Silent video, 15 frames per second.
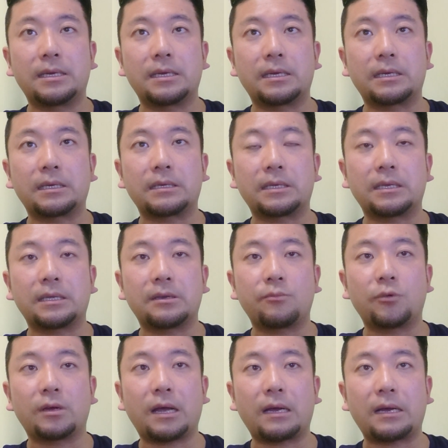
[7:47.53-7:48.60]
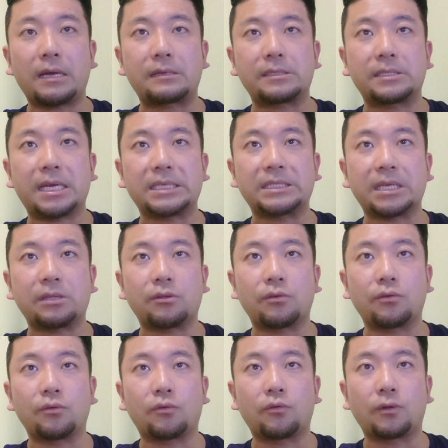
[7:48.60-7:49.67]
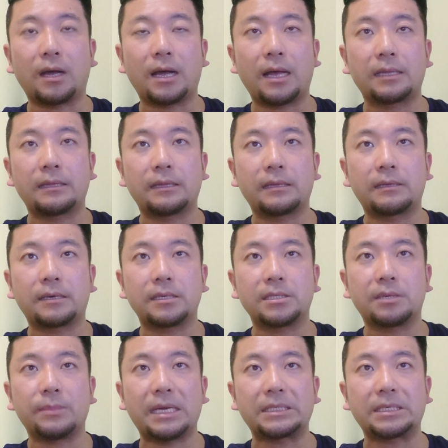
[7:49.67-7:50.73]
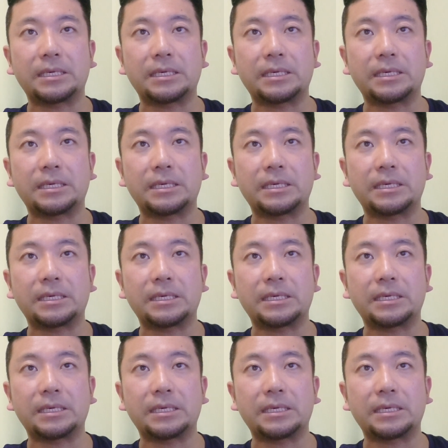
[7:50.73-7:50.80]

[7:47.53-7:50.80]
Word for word: え出てるにもかかわらず出したというこの判断に関しては